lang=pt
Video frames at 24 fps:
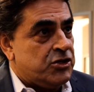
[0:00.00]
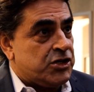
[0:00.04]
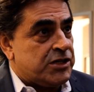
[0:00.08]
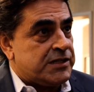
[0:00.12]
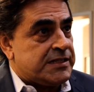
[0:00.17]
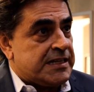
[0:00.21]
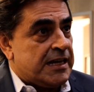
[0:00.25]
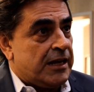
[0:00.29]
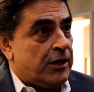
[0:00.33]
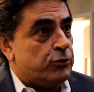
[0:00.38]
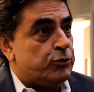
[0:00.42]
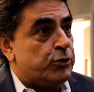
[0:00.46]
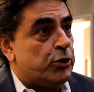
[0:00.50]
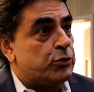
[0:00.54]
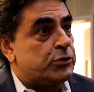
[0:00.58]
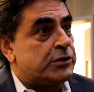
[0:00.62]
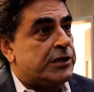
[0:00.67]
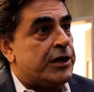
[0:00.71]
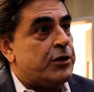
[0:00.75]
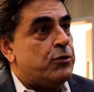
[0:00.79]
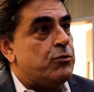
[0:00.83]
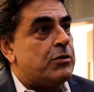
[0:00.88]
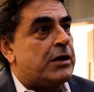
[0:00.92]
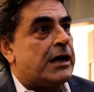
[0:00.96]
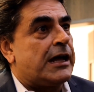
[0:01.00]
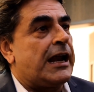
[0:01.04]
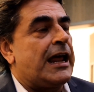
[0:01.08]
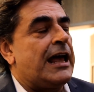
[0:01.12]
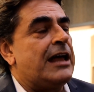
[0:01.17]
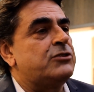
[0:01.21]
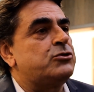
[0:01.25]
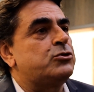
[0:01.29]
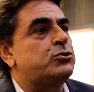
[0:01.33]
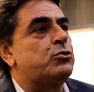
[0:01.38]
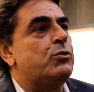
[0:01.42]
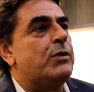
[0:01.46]
dizendo: eu tenho um
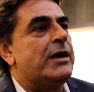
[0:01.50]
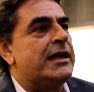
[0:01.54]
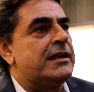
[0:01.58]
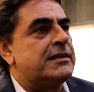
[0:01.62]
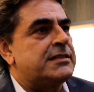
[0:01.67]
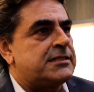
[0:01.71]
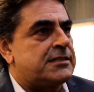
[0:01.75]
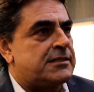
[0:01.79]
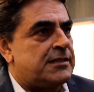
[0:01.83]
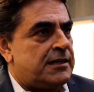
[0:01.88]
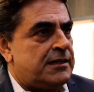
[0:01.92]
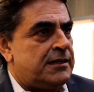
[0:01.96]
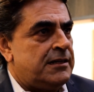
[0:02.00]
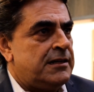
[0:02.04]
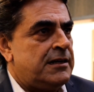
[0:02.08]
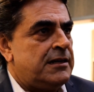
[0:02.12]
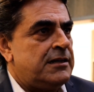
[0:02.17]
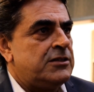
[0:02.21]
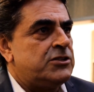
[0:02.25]
crédito extra,